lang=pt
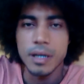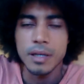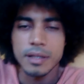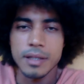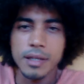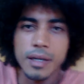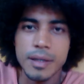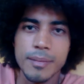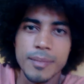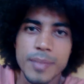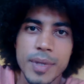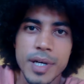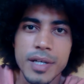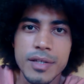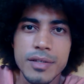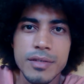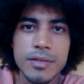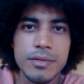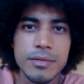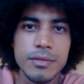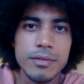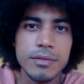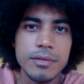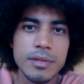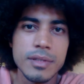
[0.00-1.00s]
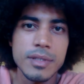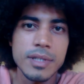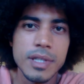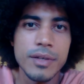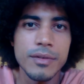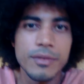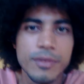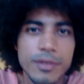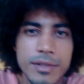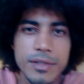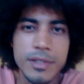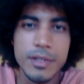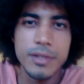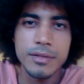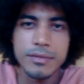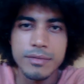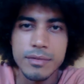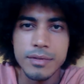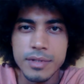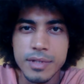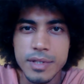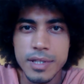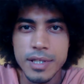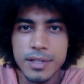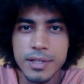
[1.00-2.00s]
Que a paz do Senhor
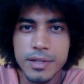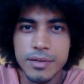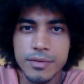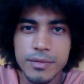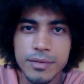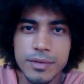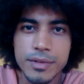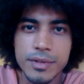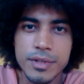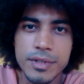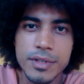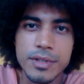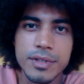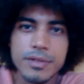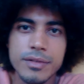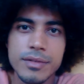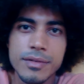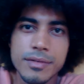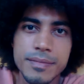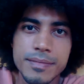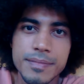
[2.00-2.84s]
Jesus seja contigo.